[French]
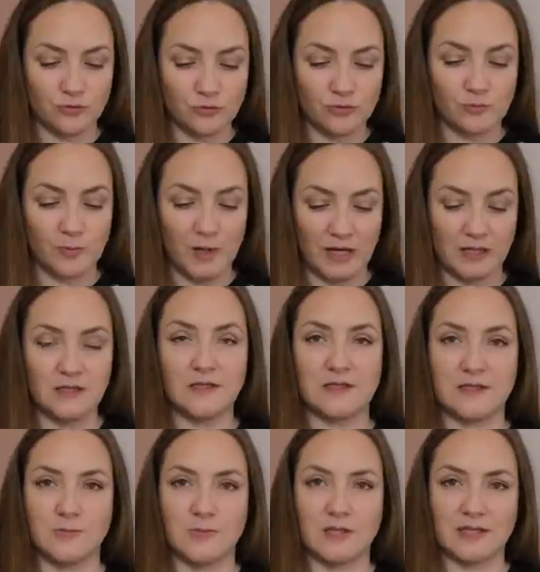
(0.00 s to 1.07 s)
une maille
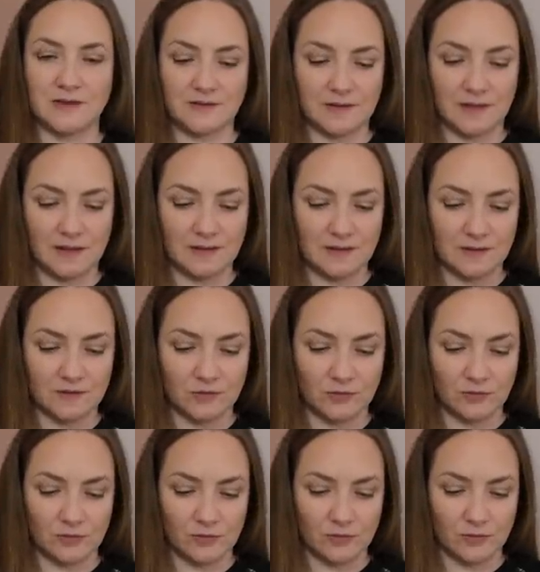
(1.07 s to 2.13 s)
qui mériterait
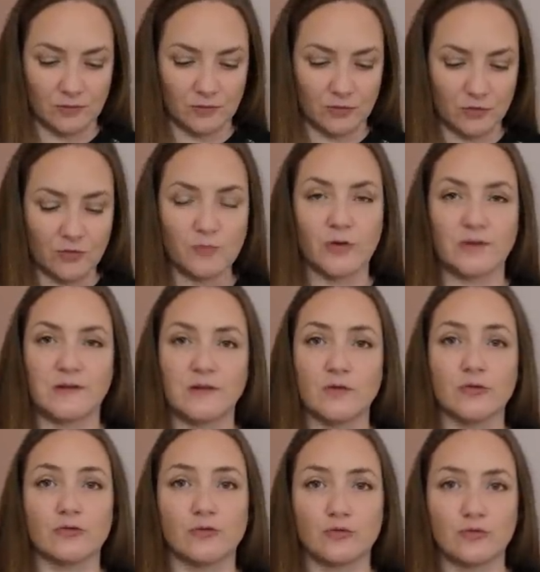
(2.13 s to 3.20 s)
d'être euh, commandée
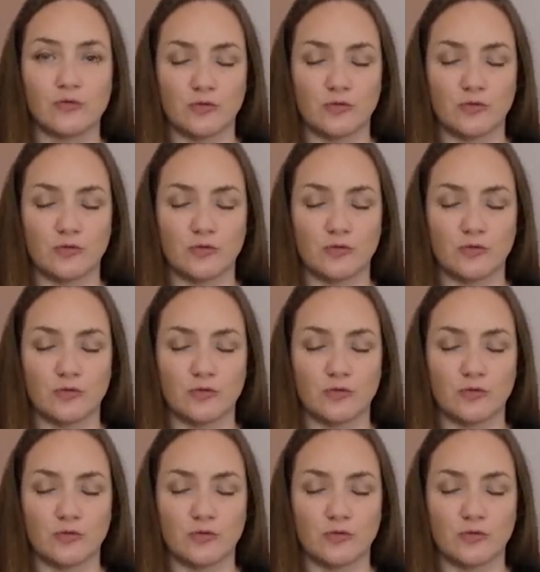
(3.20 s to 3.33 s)
dans d'autres